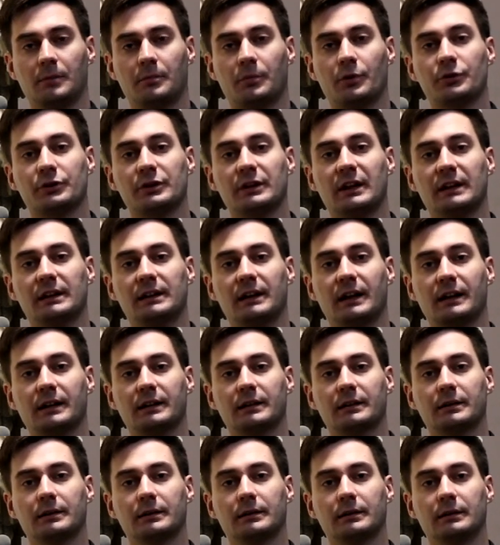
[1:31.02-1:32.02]
po
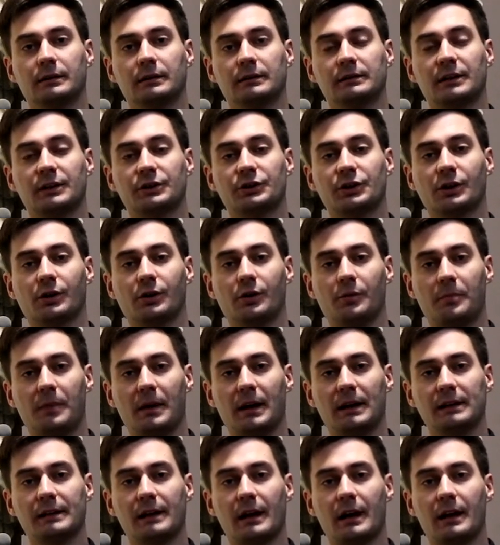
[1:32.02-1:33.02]
śladach naszego
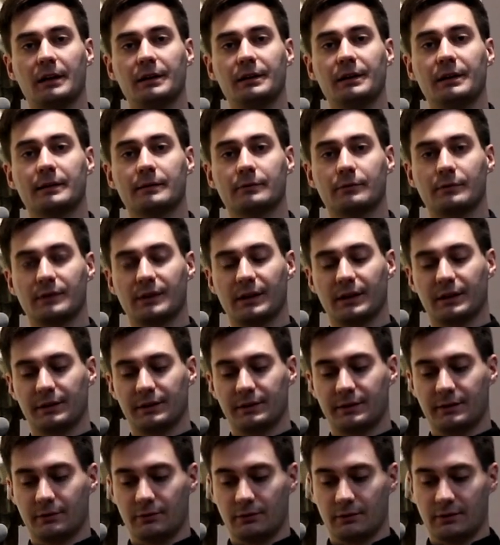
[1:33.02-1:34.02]
Pana Jezusa
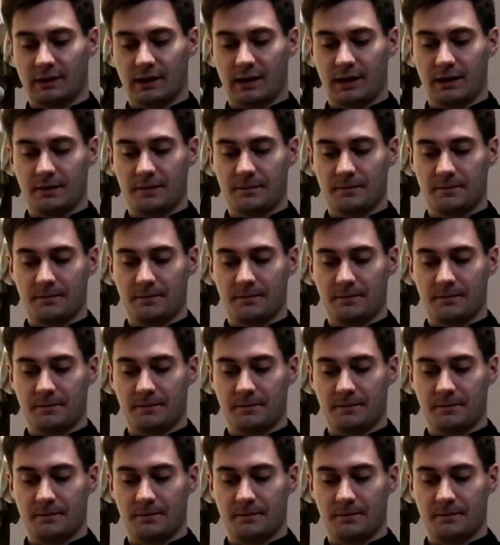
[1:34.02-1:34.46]
Chrystusa.